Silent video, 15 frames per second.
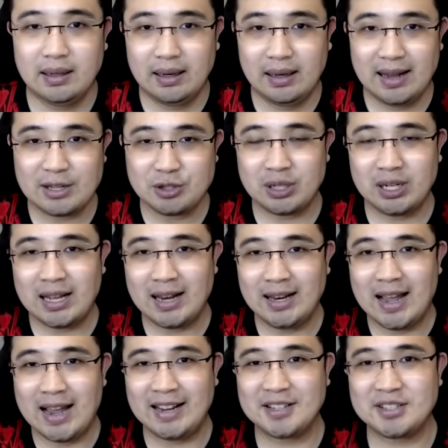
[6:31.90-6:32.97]
และช่วงนี้ท่าน
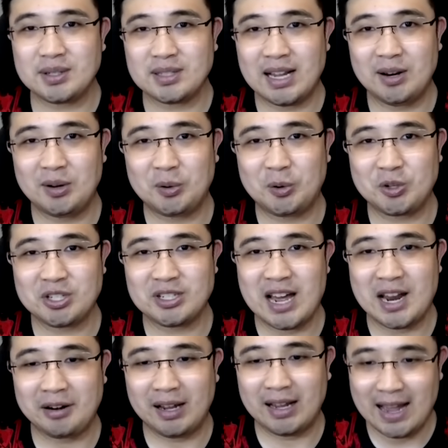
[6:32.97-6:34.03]
ใดที่สนใจลงโฆษ
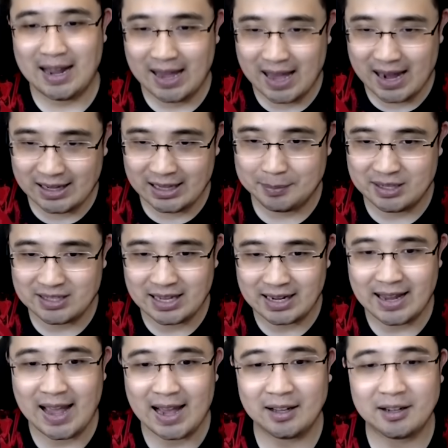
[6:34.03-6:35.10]
ณารายการ 5 นาทีปีศาจ
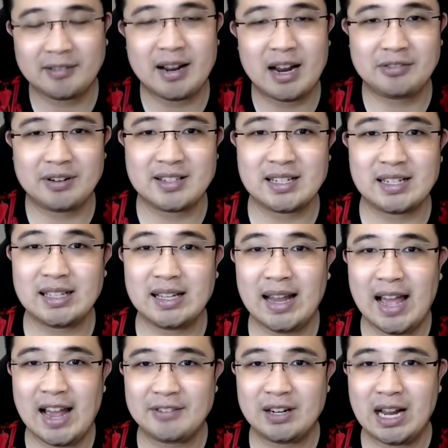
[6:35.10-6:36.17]
แดงแล้วก็ Transfer Center
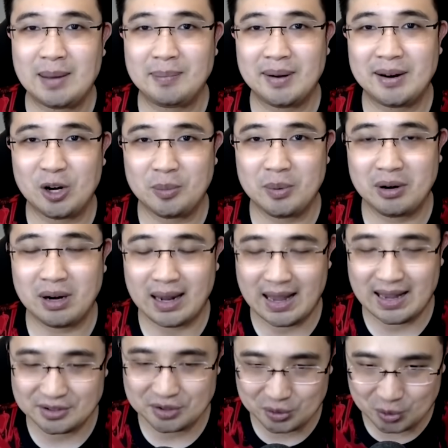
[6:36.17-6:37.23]
Live นะครับเรามีรา
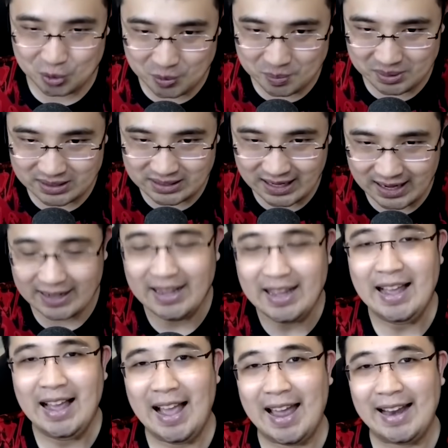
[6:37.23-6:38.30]
คาสุดคุ้มพิเศษ
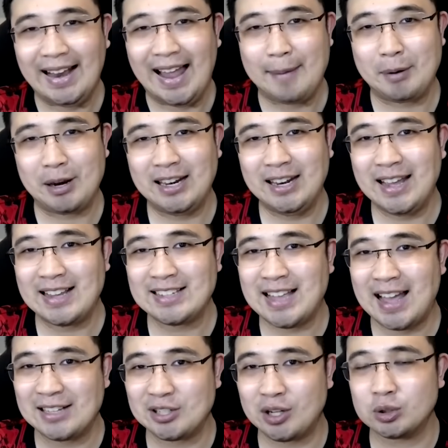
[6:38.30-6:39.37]
แอดไลน์ไปที่อา
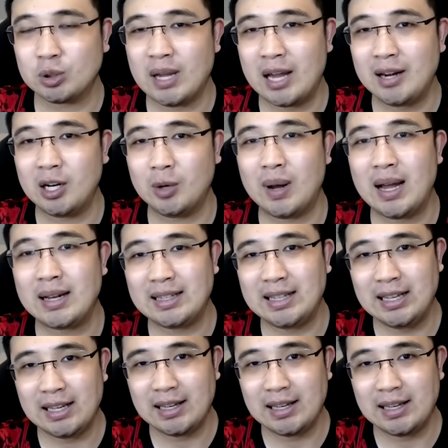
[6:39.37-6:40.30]
ศัยทอล์กทูนัทหรือว่าที่